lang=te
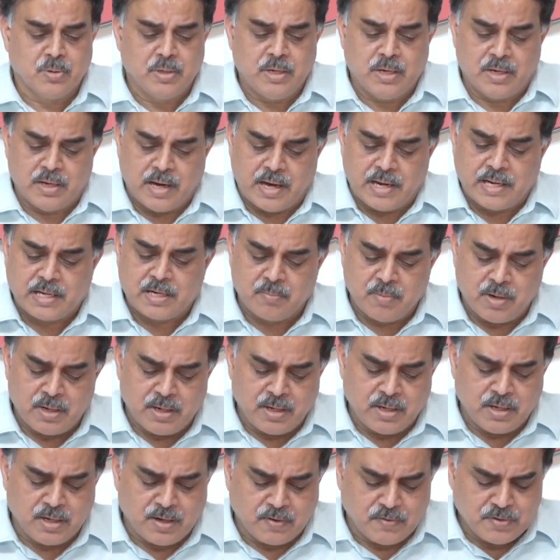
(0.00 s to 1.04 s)
ఈ
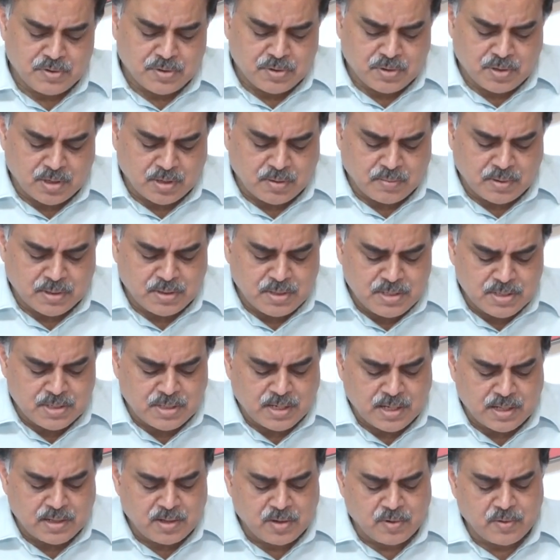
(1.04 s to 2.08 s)
కార్యక్రమాన్ని ఇంకా విస్తృతంగా మనం
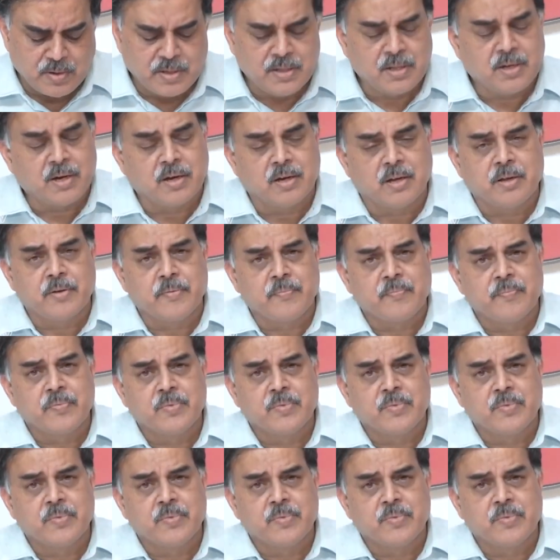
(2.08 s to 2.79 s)
తీసుకెళ్దాం ఎందుకంటే